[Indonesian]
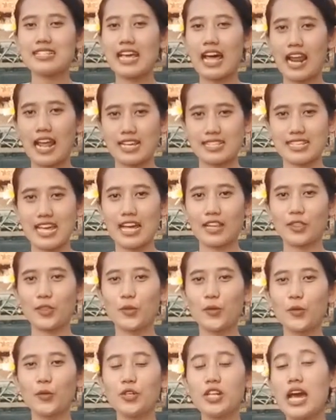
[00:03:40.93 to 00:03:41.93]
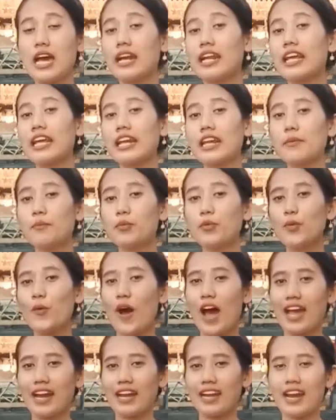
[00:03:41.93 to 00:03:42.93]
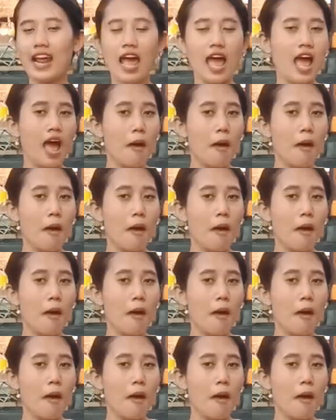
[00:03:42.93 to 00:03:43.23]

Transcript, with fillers: salah satu dari ribuan